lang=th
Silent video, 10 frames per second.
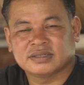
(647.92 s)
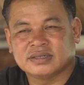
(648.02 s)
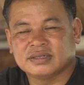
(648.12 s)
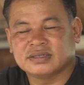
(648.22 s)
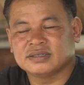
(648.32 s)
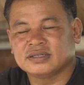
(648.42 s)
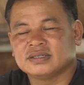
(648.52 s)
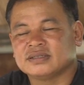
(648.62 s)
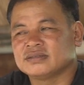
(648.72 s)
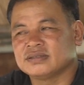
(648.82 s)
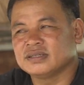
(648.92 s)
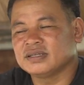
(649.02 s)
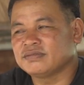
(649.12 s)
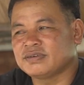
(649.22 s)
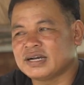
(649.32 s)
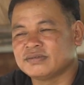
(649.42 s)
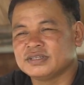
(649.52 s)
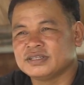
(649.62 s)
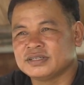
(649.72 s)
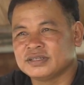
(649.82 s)
ก็นี่แหละฝั่ง
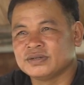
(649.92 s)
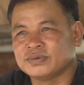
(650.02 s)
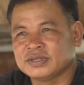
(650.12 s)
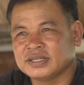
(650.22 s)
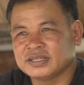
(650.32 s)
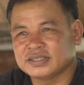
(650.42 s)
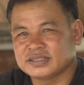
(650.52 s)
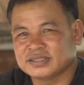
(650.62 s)
วิทยุนี่แหละ